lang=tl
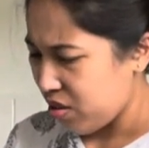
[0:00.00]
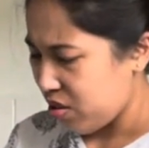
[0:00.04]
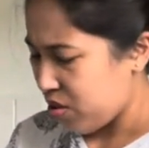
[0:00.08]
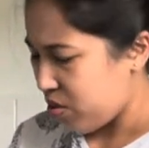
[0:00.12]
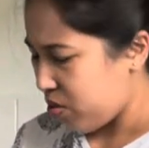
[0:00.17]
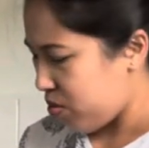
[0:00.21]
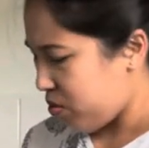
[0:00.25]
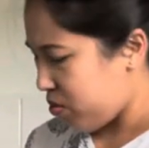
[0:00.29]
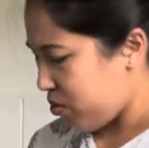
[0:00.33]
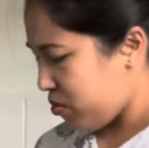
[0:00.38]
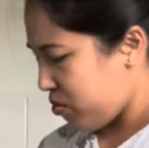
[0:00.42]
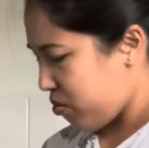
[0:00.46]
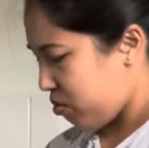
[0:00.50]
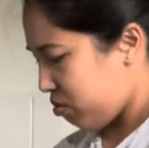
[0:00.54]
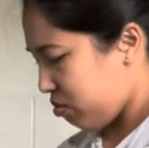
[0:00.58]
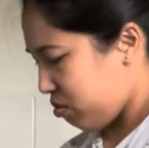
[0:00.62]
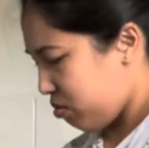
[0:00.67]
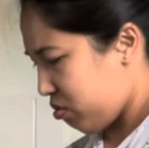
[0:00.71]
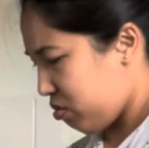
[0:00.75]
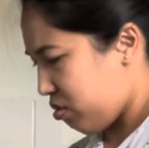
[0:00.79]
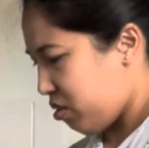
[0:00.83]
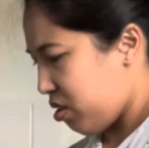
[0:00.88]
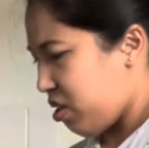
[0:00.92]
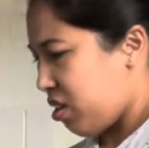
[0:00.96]
Yung
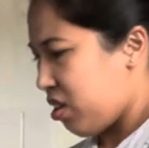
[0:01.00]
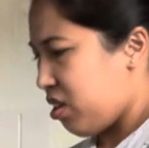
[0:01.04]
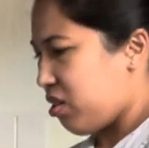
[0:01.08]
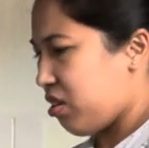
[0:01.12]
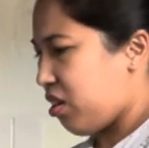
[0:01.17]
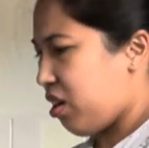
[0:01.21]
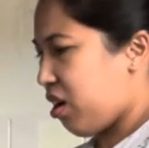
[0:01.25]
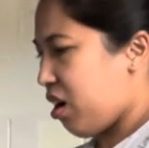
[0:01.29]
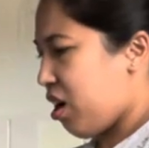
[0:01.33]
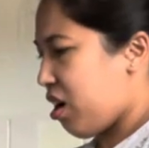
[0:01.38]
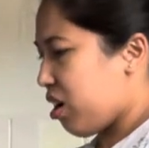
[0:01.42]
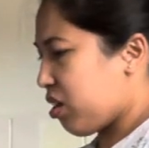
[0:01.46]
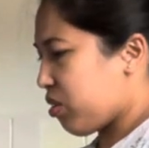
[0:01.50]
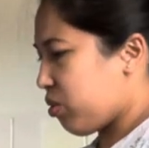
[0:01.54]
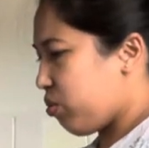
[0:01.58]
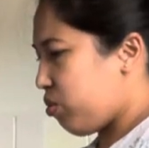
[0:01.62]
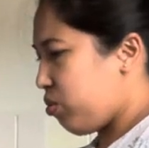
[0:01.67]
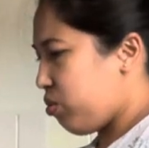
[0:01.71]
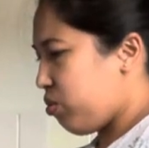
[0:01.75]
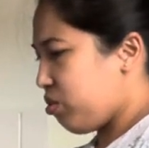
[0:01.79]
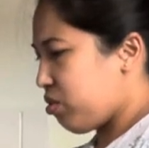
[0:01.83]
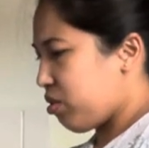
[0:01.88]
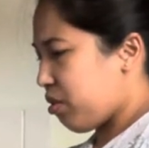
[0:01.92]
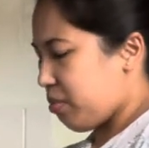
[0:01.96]

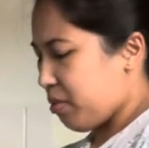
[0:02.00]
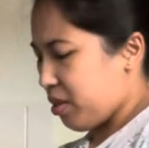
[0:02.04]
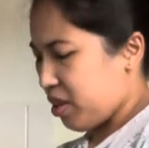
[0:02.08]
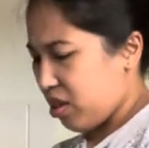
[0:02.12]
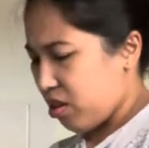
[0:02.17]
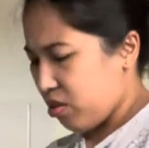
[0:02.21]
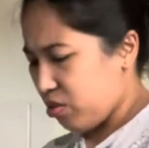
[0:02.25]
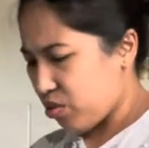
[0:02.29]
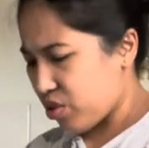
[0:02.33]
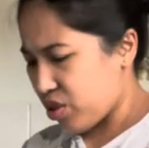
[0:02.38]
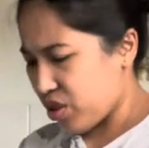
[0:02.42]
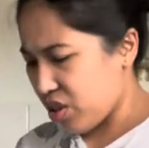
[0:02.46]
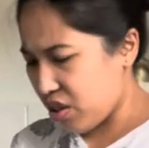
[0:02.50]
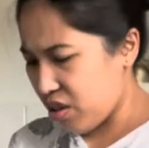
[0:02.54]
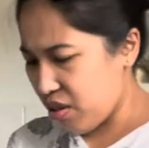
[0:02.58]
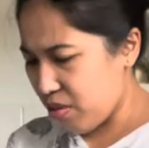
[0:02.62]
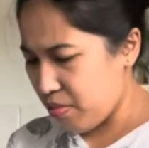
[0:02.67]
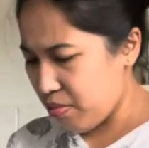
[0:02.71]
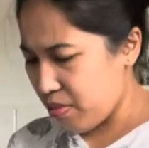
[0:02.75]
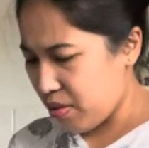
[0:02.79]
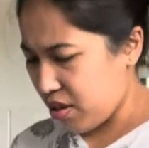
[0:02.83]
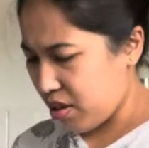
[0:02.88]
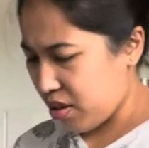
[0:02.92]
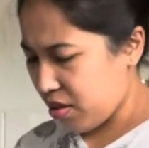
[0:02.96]
nakakatulog naman ako sa
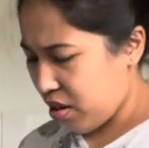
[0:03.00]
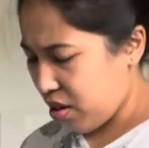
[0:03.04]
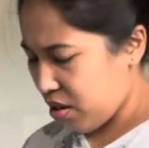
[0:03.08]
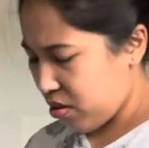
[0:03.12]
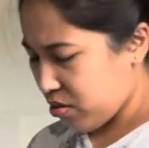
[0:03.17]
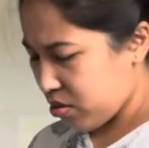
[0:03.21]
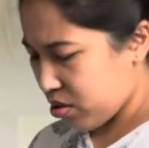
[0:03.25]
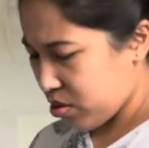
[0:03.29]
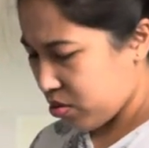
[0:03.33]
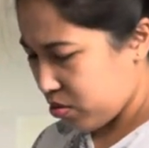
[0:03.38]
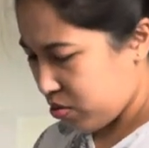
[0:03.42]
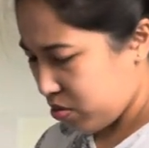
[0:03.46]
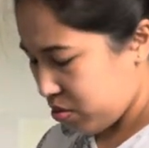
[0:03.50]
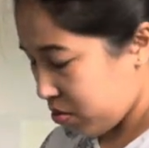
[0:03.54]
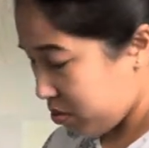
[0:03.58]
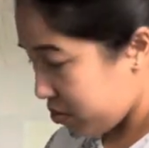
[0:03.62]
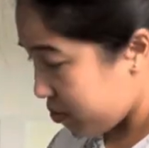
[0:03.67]
gabi. Kaso,